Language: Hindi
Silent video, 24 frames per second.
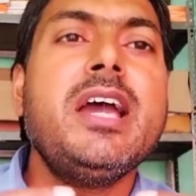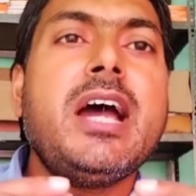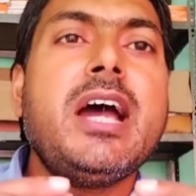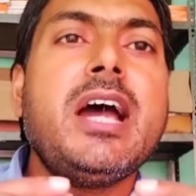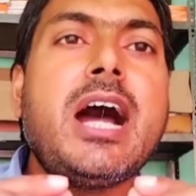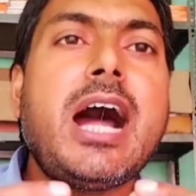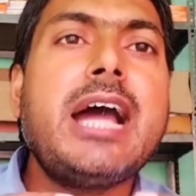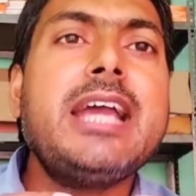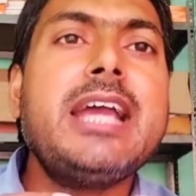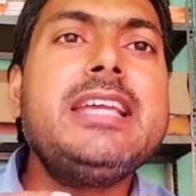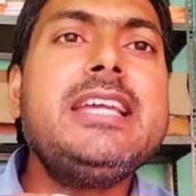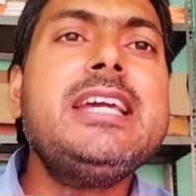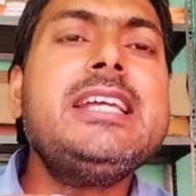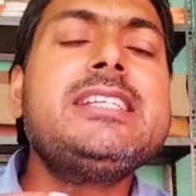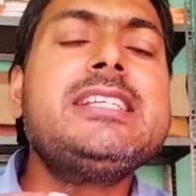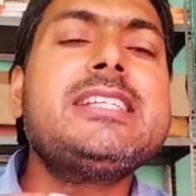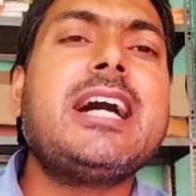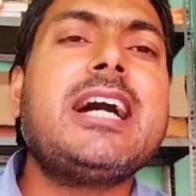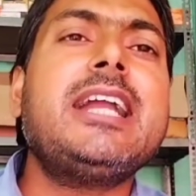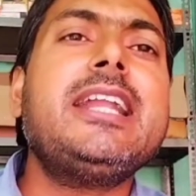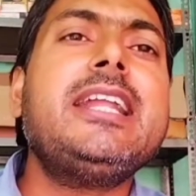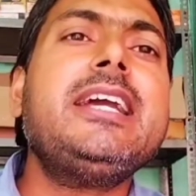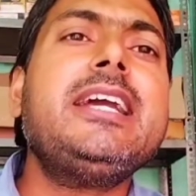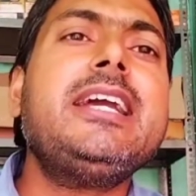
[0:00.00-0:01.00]
आइए
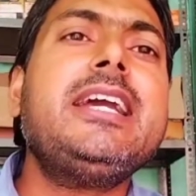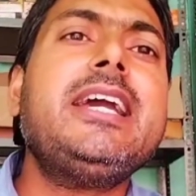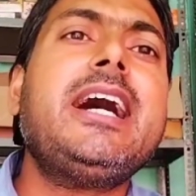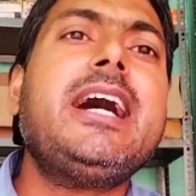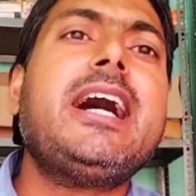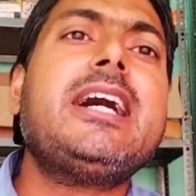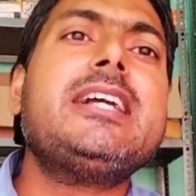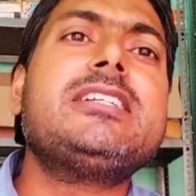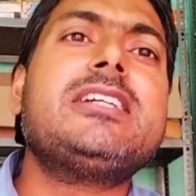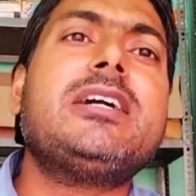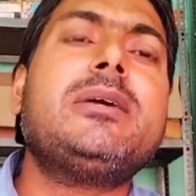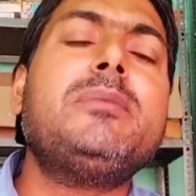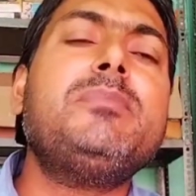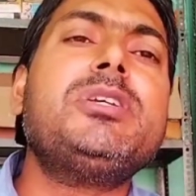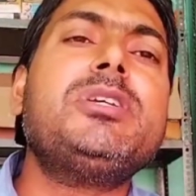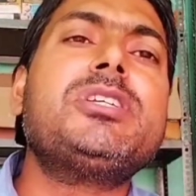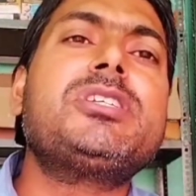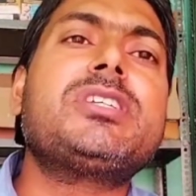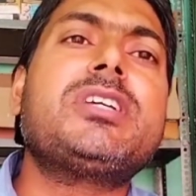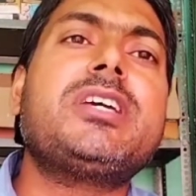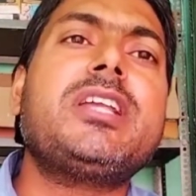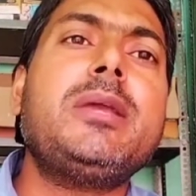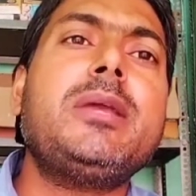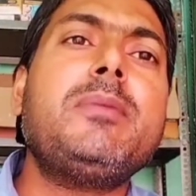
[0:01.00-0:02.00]
जानेंगे आज हम इस
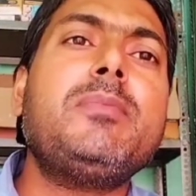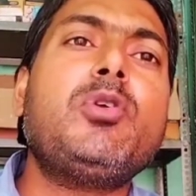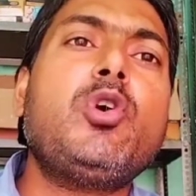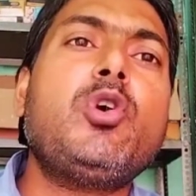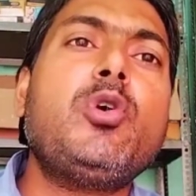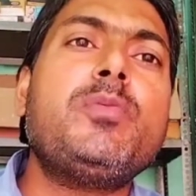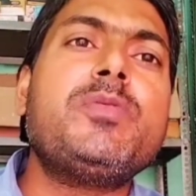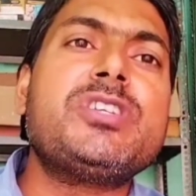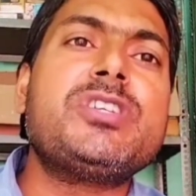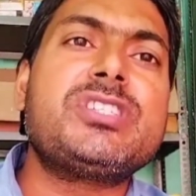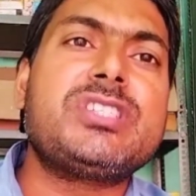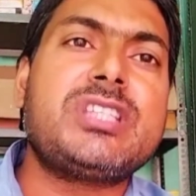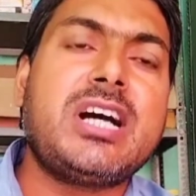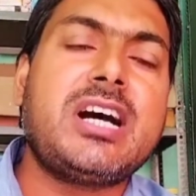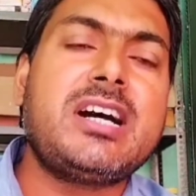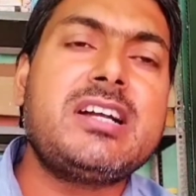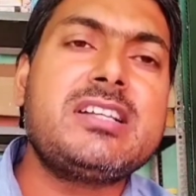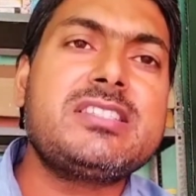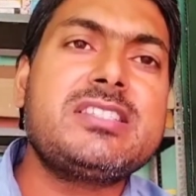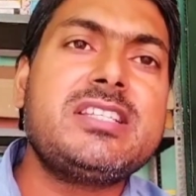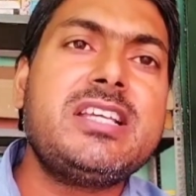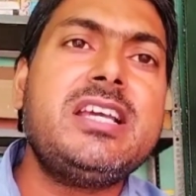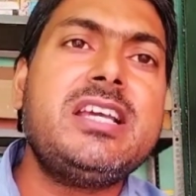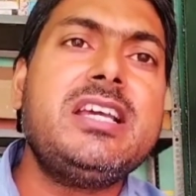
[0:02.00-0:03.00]
क्रीम को विस्तार
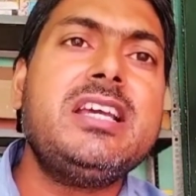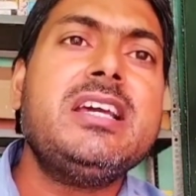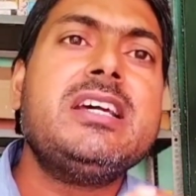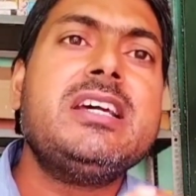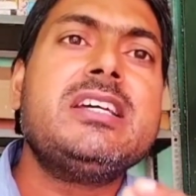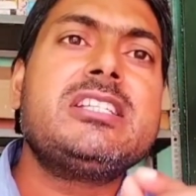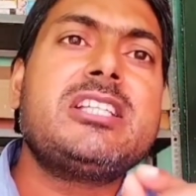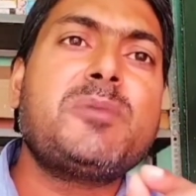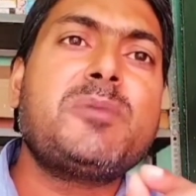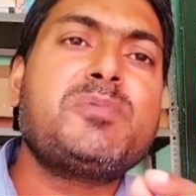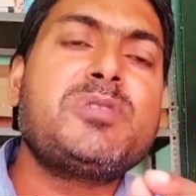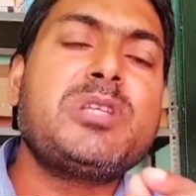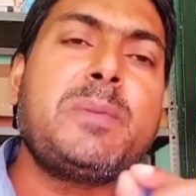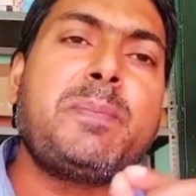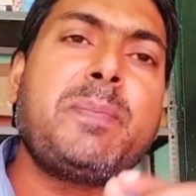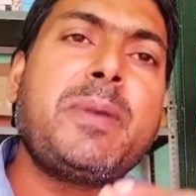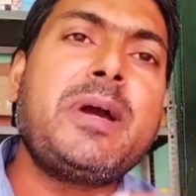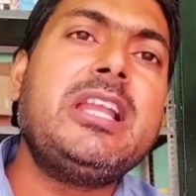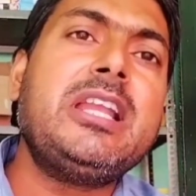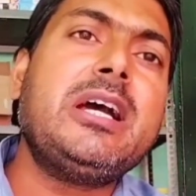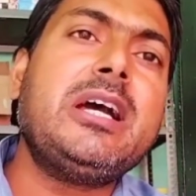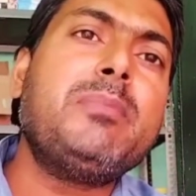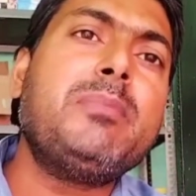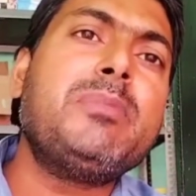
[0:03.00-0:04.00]
से सबसे पहले
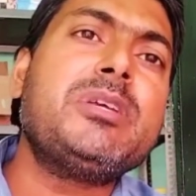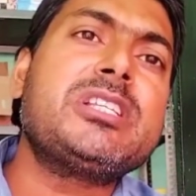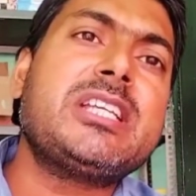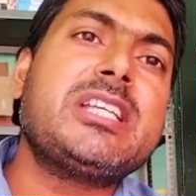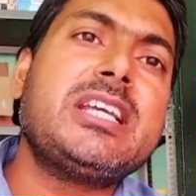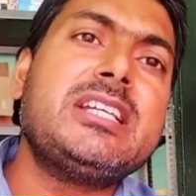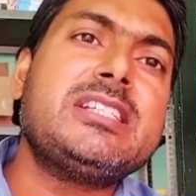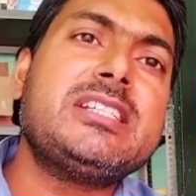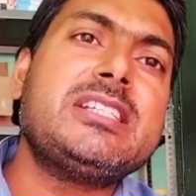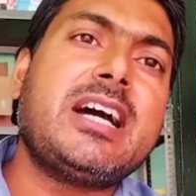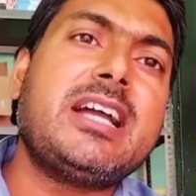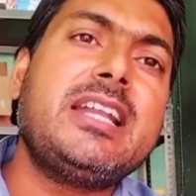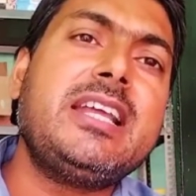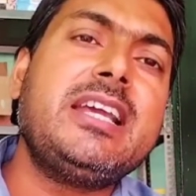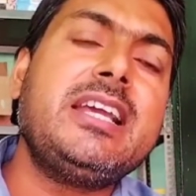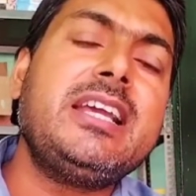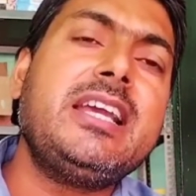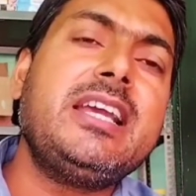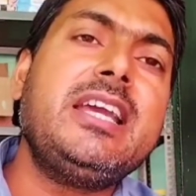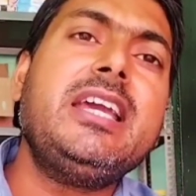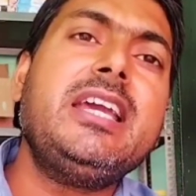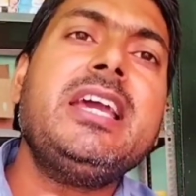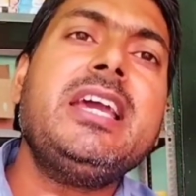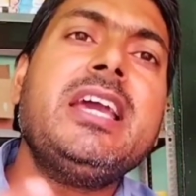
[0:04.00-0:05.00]
हम इसके जानेंगे
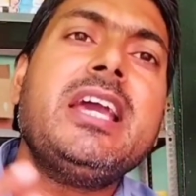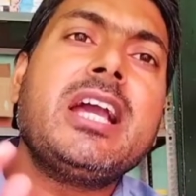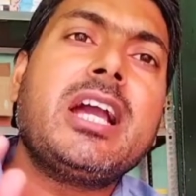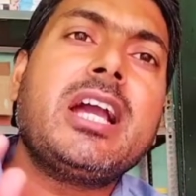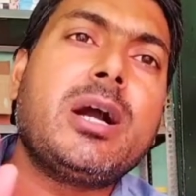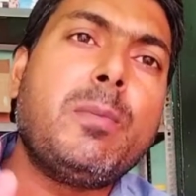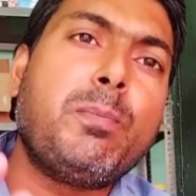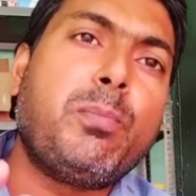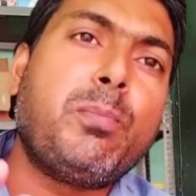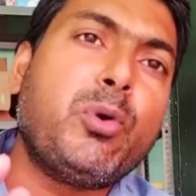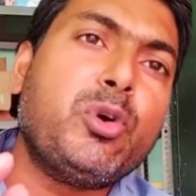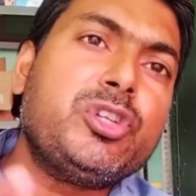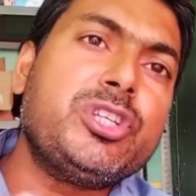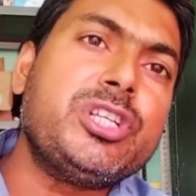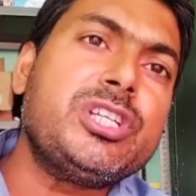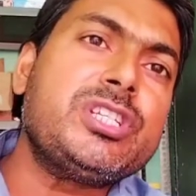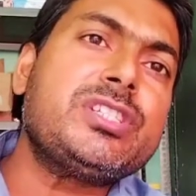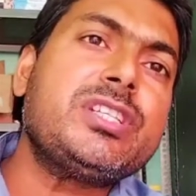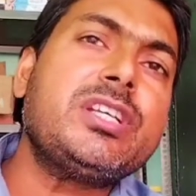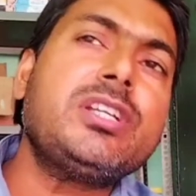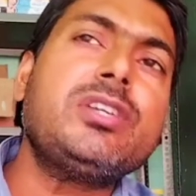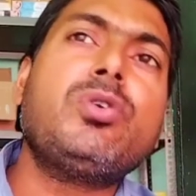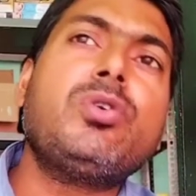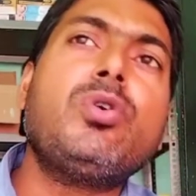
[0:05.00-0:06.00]

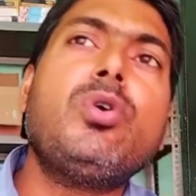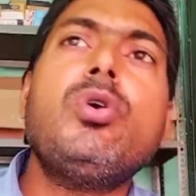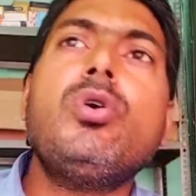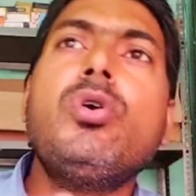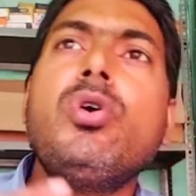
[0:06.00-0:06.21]
कंपोजिशन को